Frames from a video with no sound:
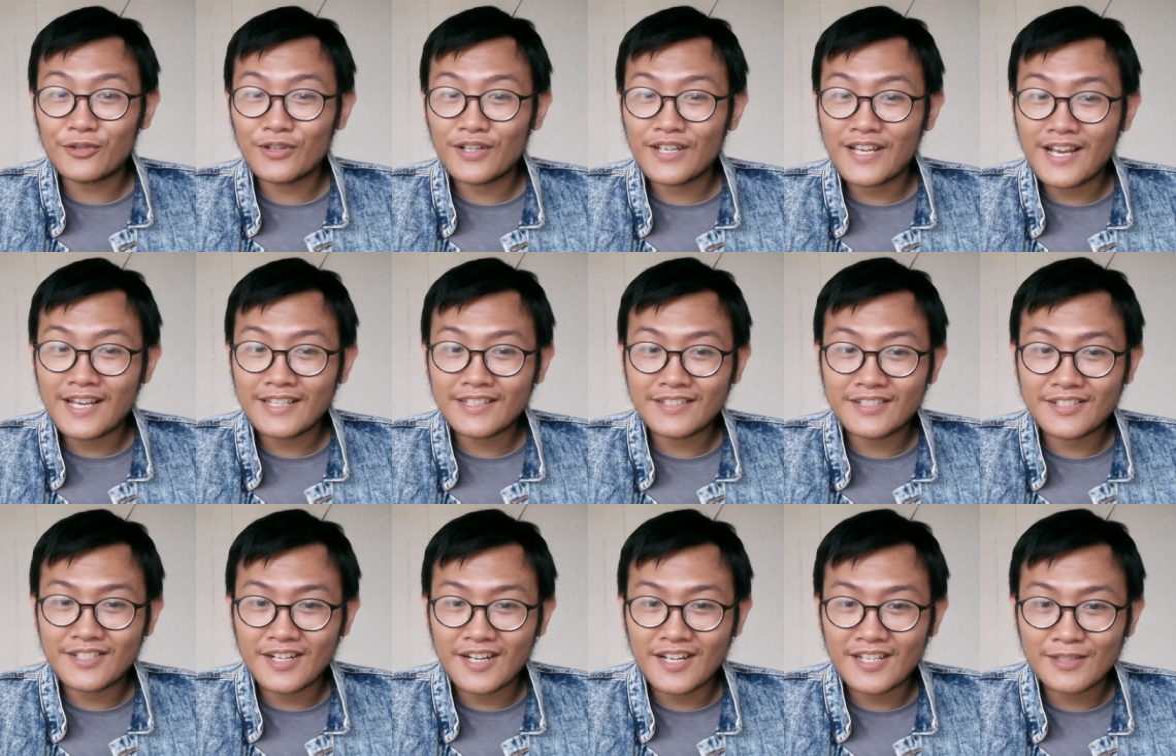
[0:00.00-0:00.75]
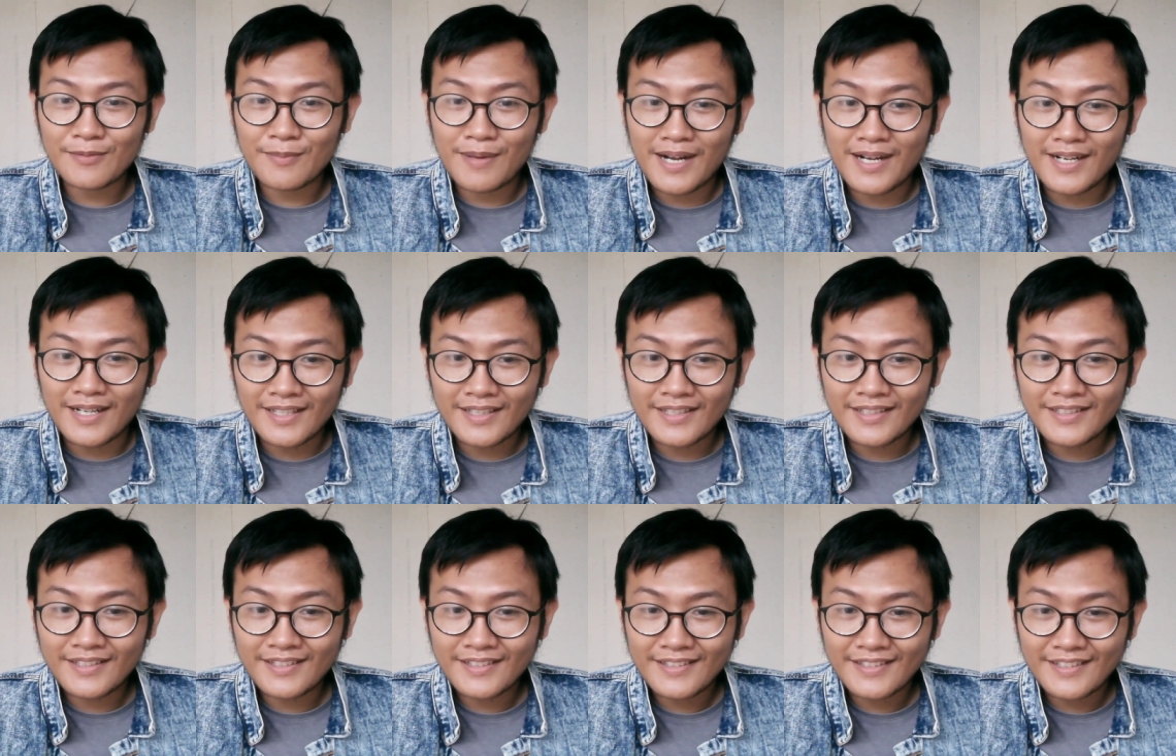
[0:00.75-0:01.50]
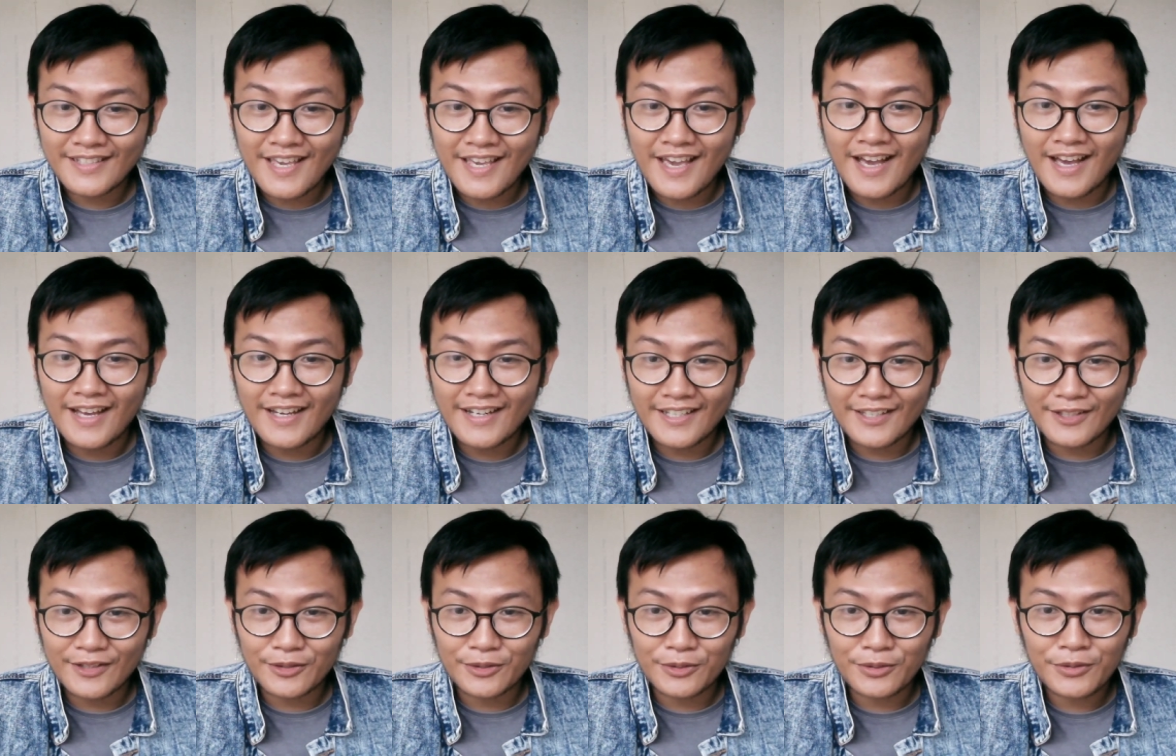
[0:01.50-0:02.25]
lihat jelas banget ya
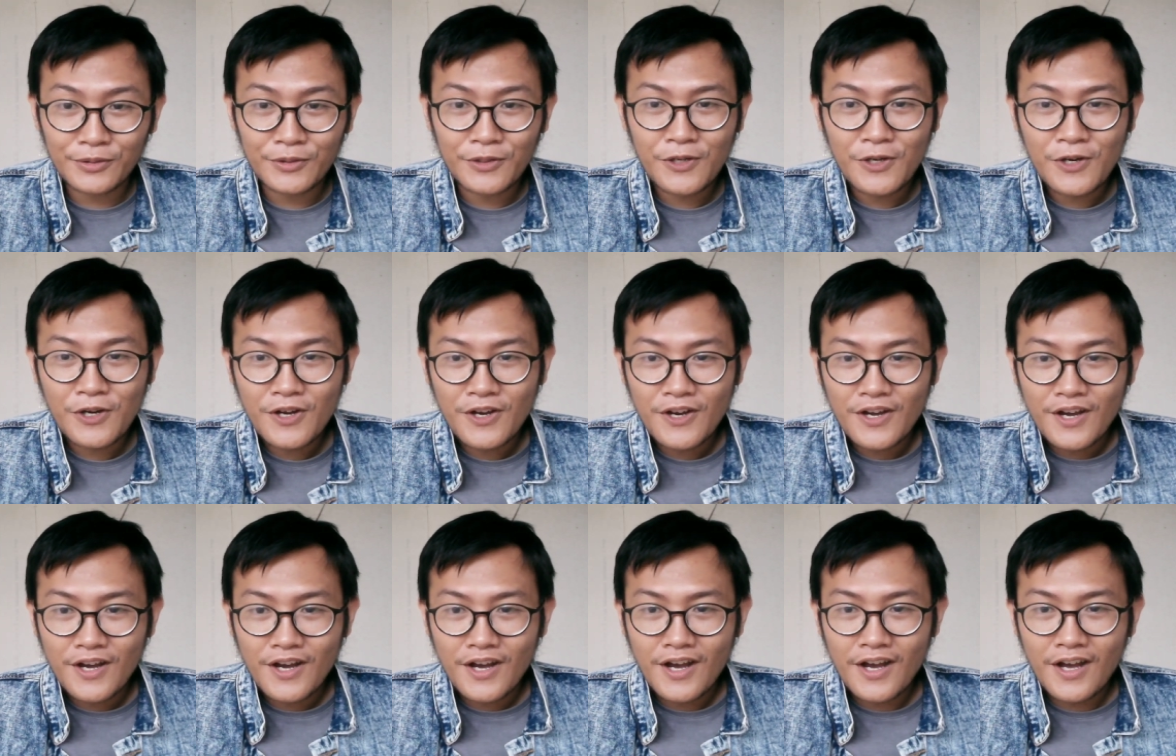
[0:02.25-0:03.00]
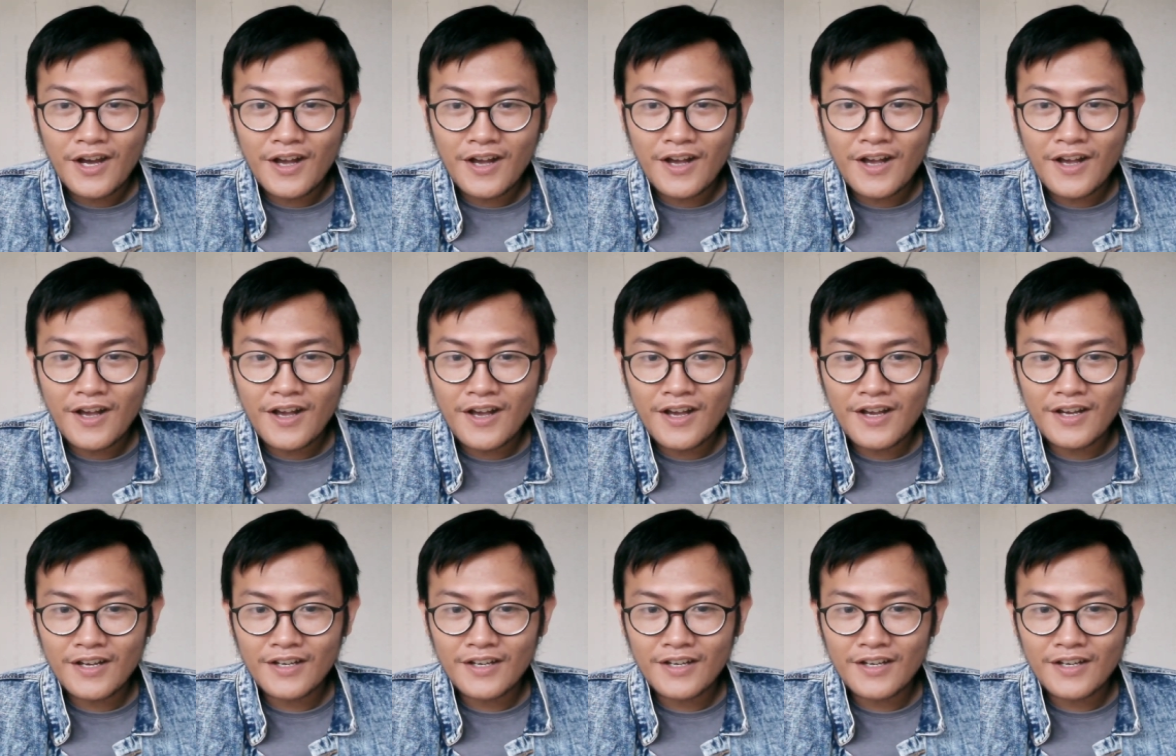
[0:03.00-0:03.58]
itu uh,